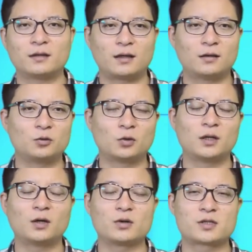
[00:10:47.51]
那很多
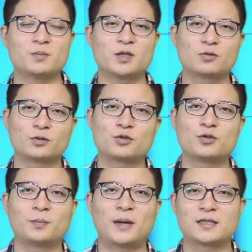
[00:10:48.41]
的俄罗斯民众都
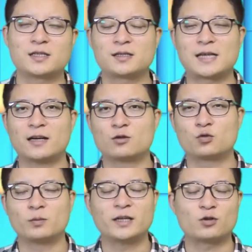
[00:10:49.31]
去把家里的
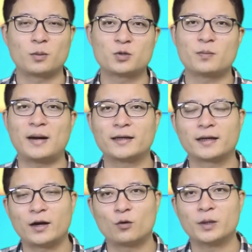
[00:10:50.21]
储备全部去买那
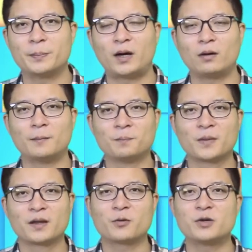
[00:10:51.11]
个 LV 包了，
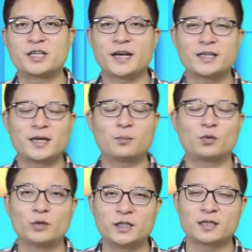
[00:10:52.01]
因为前一天
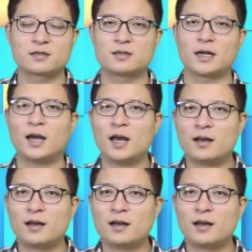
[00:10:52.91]
不如一天值钱。